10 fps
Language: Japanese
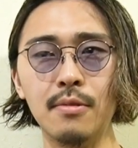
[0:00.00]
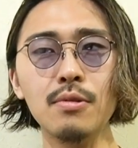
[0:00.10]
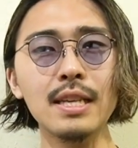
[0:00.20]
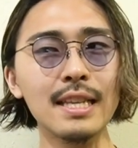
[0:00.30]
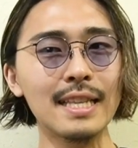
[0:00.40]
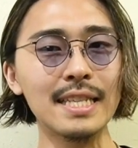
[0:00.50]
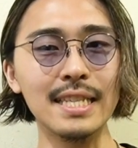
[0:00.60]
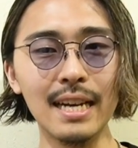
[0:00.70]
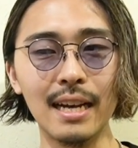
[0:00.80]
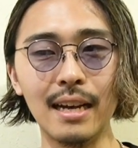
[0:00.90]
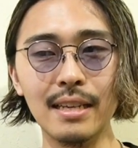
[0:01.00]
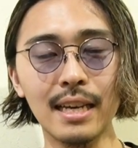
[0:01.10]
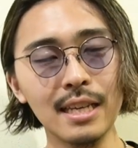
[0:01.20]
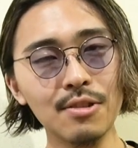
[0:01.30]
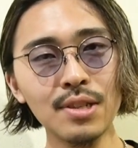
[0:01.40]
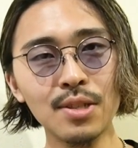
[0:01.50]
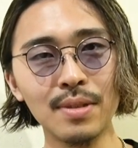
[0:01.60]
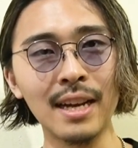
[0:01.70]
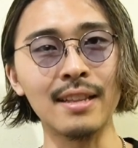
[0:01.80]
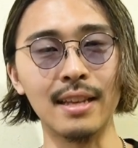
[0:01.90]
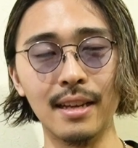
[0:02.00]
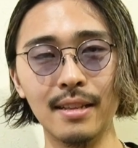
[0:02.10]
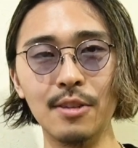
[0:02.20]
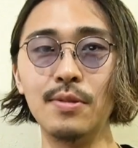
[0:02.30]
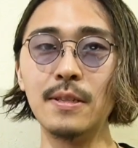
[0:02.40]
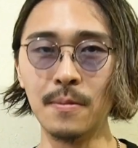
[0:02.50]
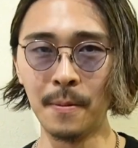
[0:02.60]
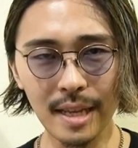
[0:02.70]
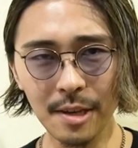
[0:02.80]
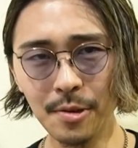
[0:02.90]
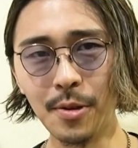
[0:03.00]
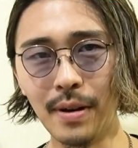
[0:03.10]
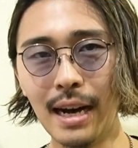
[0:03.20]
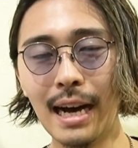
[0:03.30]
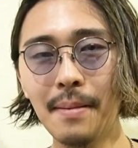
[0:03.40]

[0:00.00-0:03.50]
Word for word: 本人たちが、いや、行く必要なかったなって言うんですよ。っていうのは、